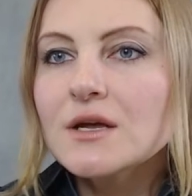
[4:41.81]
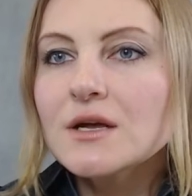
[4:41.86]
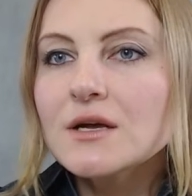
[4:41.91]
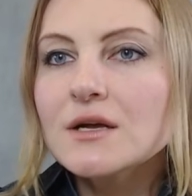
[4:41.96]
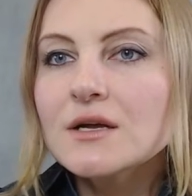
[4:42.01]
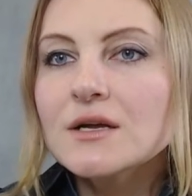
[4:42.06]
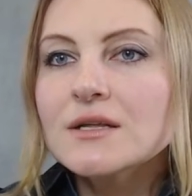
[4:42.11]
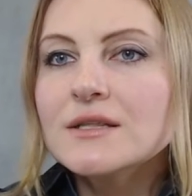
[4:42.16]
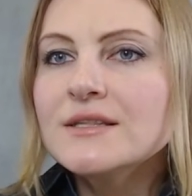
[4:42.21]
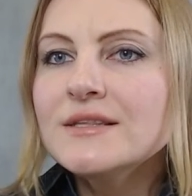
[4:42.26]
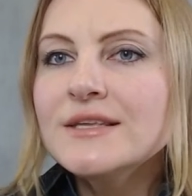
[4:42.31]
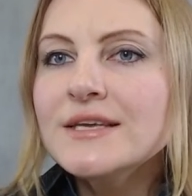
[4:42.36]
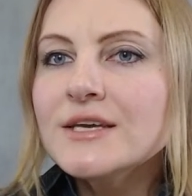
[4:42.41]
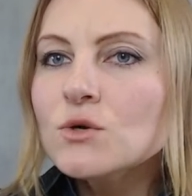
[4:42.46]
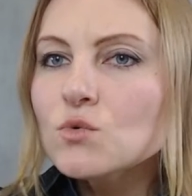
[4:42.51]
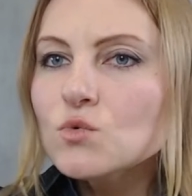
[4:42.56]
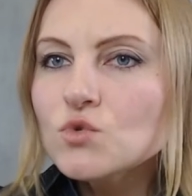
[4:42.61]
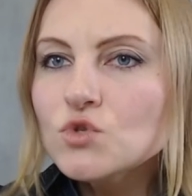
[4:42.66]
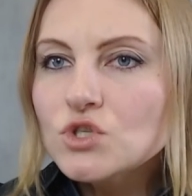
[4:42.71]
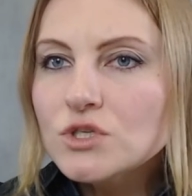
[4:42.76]
э, не
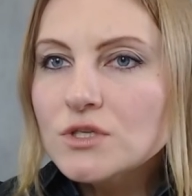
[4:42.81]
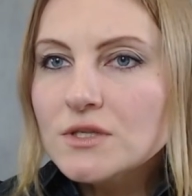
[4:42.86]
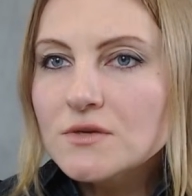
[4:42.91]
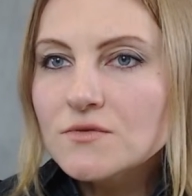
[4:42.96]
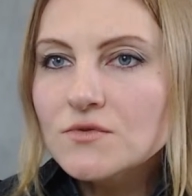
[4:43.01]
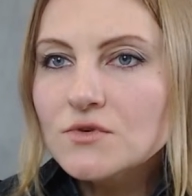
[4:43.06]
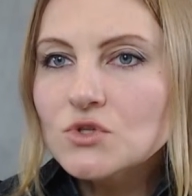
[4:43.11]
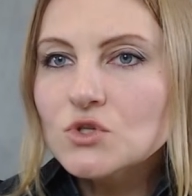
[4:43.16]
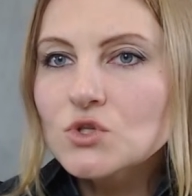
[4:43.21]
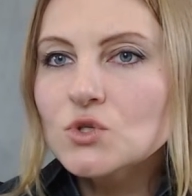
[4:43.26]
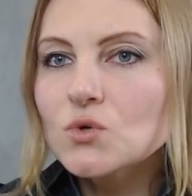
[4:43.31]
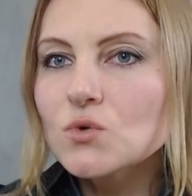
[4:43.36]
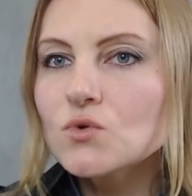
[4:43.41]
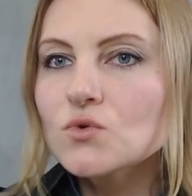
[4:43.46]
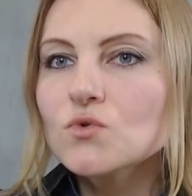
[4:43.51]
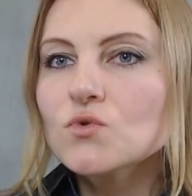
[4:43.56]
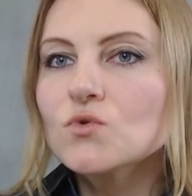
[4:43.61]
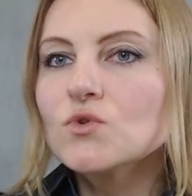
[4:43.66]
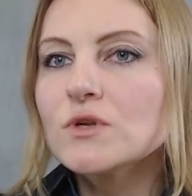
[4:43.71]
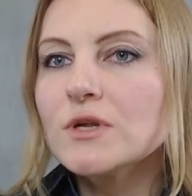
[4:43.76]
учитывает
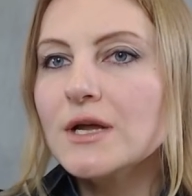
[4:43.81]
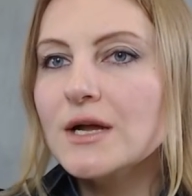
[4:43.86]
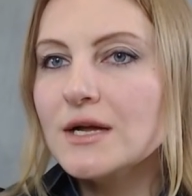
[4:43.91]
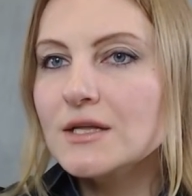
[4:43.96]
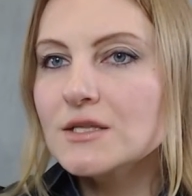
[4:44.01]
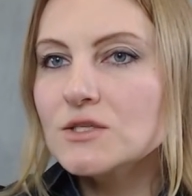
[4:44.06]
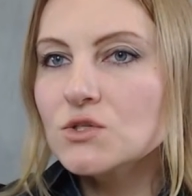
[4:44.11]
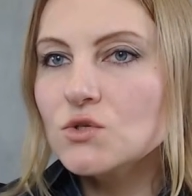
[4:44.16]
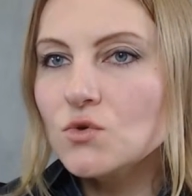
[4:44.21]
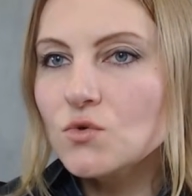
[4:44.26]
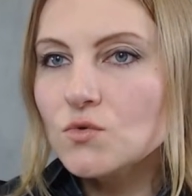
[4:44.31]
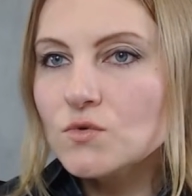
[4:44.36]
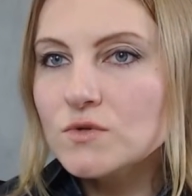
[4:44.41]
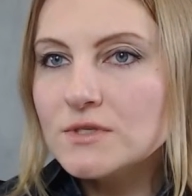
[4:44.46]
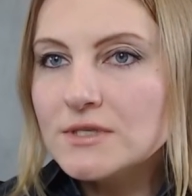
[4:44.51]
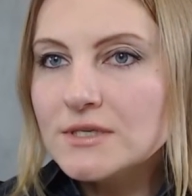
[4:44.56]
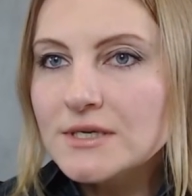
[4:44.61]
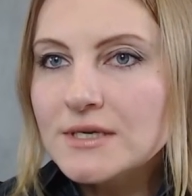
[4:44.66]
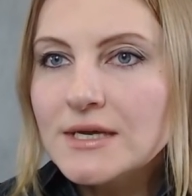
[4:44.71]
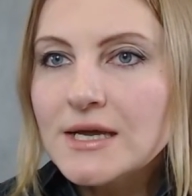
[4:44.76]
структурные
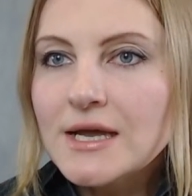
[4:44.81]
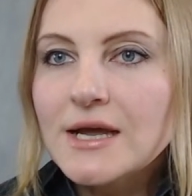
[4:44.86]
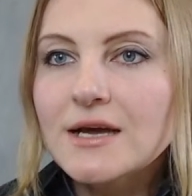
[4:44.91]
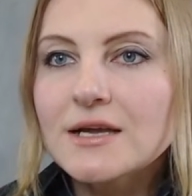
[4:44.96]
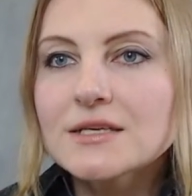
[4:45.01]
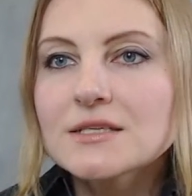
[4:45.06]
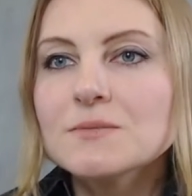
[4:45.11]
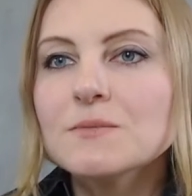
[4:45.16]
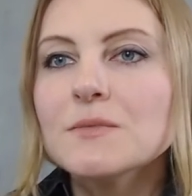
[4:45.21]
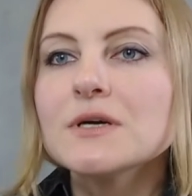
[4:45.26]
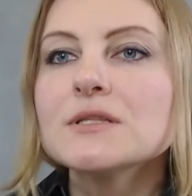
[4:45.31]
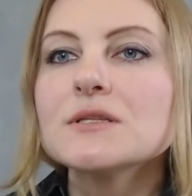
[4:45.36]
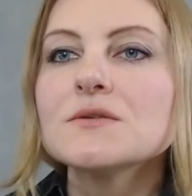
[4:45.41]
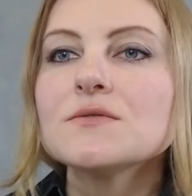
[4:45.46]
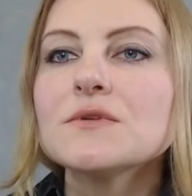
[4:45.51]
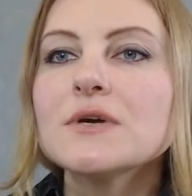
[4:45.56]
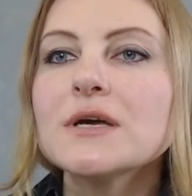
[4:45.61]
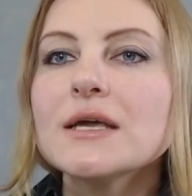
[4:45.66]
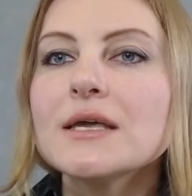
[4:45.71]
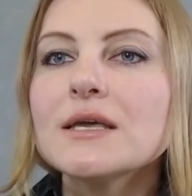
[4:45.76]
конструкции,
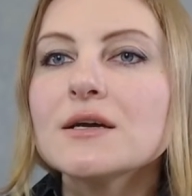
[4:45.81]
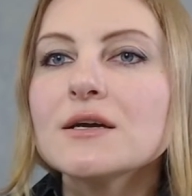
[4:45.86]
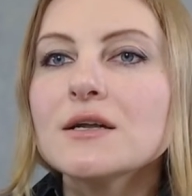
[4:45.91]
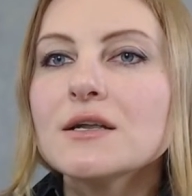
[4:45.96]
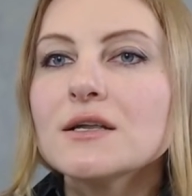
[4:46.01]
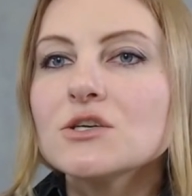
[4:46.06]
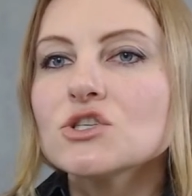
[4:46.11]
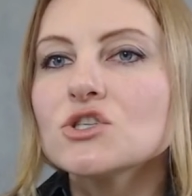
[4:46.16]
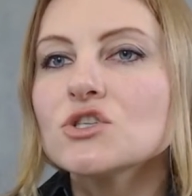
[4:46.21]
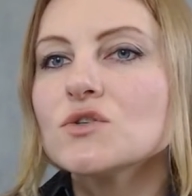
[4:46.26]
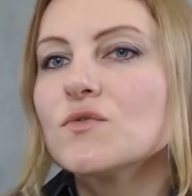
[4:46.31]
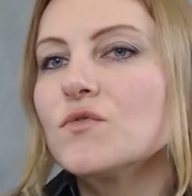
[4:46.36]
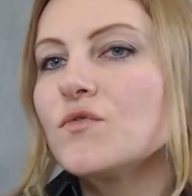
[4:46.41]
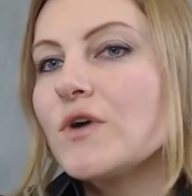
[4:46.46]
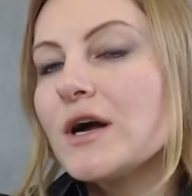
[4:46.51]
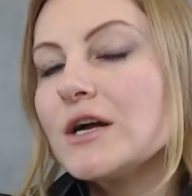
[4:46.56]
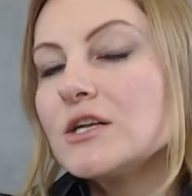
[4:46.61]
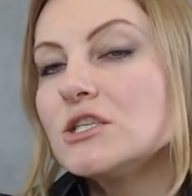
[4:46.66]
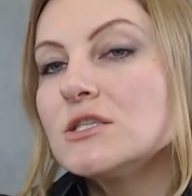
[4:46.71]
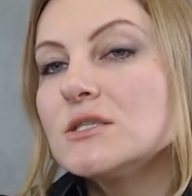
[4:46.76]
рассматривая их лишь в
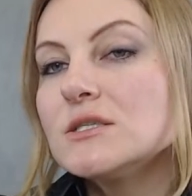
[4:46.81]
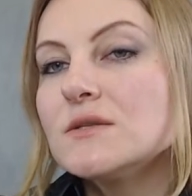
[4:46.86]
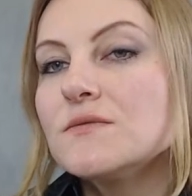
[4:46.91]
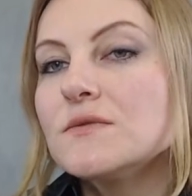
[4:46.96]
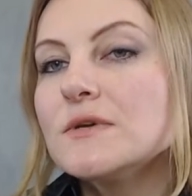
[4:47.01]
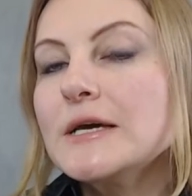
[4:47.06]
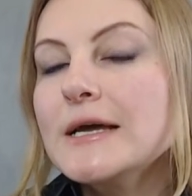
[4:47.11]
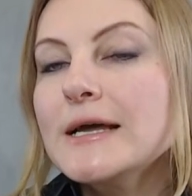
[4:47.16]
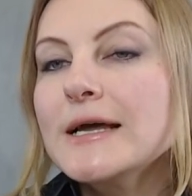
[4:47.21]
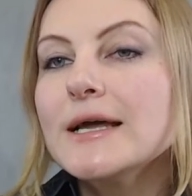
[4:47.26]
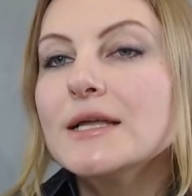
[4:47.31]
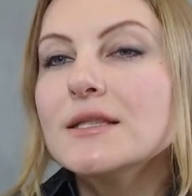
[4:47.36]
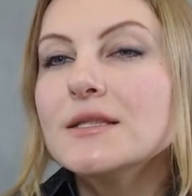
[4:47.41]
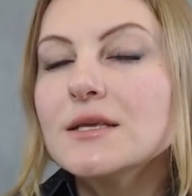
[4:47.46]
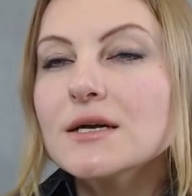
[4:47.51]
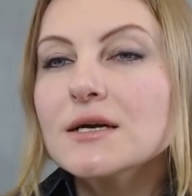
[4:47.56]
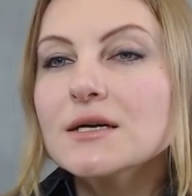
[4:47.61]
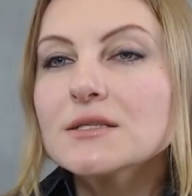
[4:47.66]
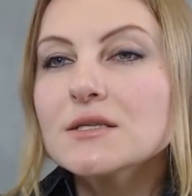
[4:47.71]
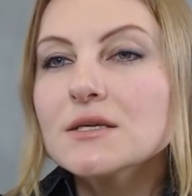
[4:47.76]
качестве
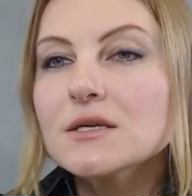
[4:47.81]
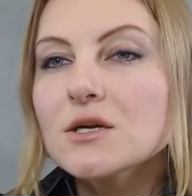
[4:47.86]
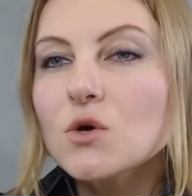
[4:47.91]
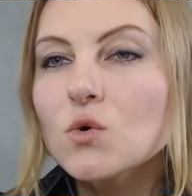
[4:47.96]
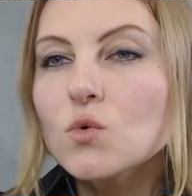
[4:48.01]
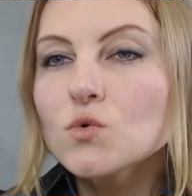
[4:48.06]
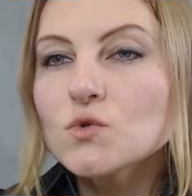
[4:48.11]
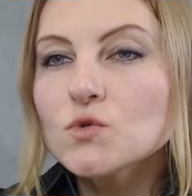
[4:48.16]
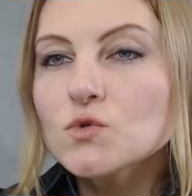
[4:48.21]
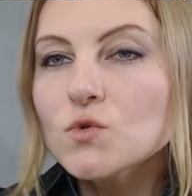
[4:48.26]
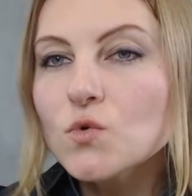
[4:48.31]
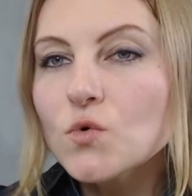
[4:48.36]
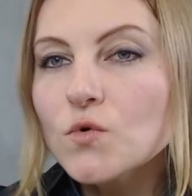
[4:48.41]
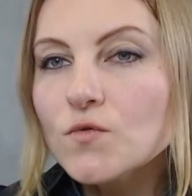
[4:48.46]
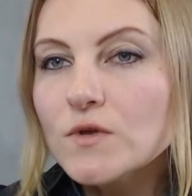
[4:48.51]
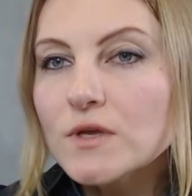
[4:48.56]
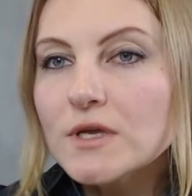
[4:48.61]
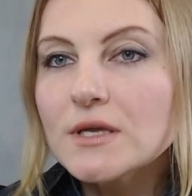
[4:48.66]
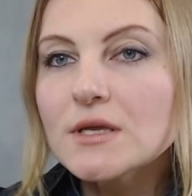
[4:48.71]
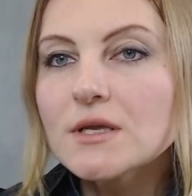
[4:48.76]
некоторых
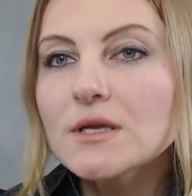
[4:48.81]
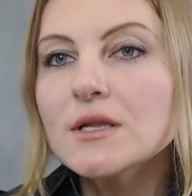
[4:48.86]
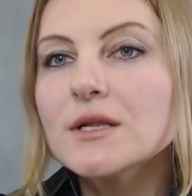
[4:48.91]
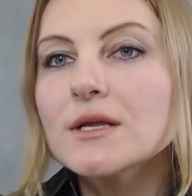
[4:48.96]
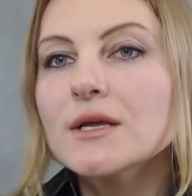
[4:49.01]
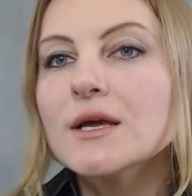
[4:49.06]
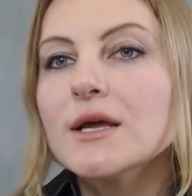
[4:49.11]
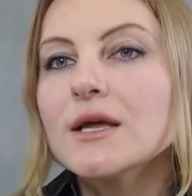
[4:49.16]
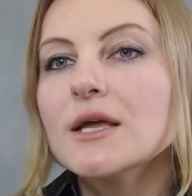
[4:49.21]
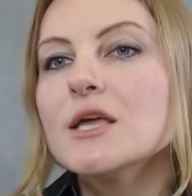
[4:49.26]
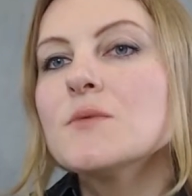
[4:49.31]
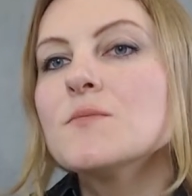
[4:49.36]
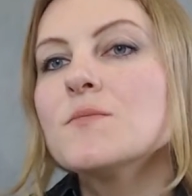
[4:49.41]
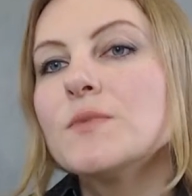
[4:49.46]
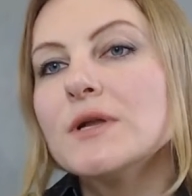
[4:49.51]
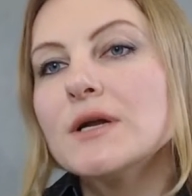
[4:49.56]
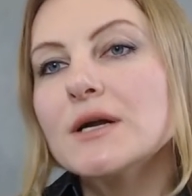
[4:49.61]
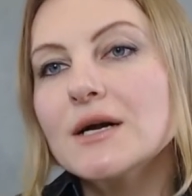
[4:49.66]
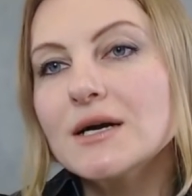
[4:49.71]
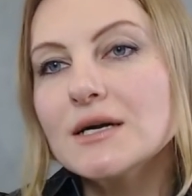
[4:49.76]
условий или
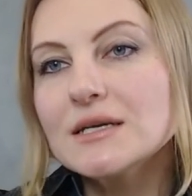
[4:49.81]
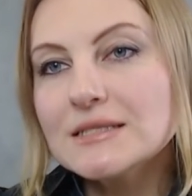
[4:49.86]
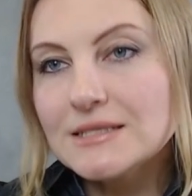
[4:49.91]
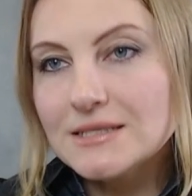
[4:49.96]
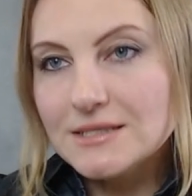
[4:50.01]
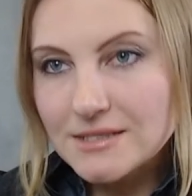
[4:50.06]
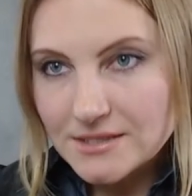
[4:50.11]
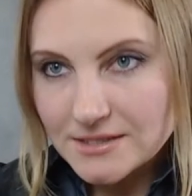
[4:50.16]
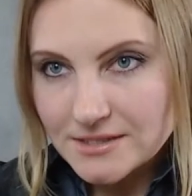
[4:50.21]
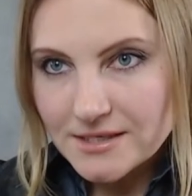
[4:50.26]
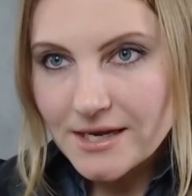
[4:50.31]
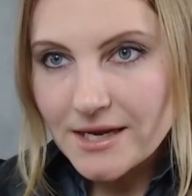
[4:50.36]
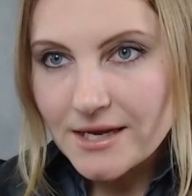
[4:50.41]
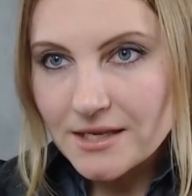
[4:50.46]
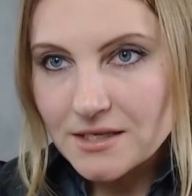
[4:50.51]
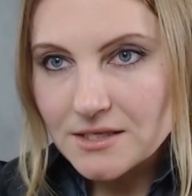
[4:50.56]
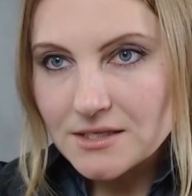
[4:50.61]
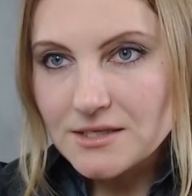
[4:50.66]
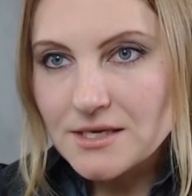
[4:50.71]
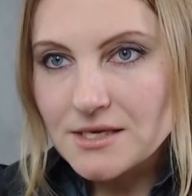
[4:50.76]
импликаций
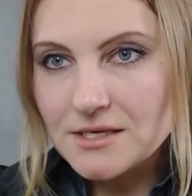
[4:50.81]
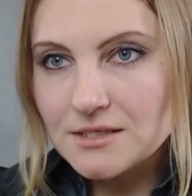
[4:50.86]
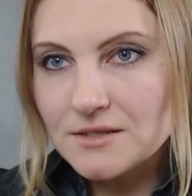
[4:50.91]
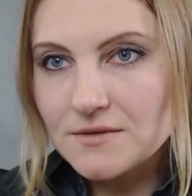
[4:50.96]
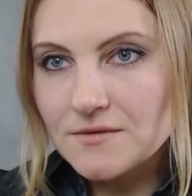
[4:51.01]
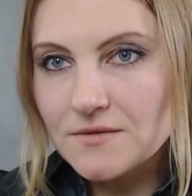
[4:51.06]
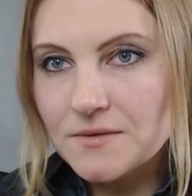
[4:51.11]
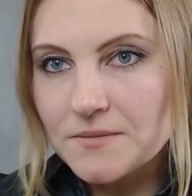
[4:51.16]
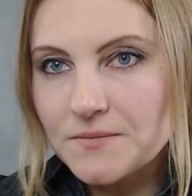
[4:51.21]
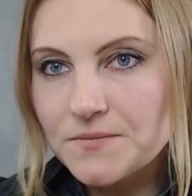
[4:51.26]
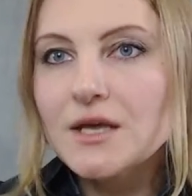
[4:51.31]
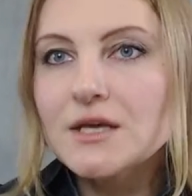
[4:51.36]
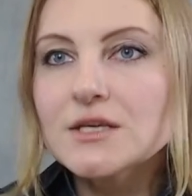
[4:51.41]
социальных действий.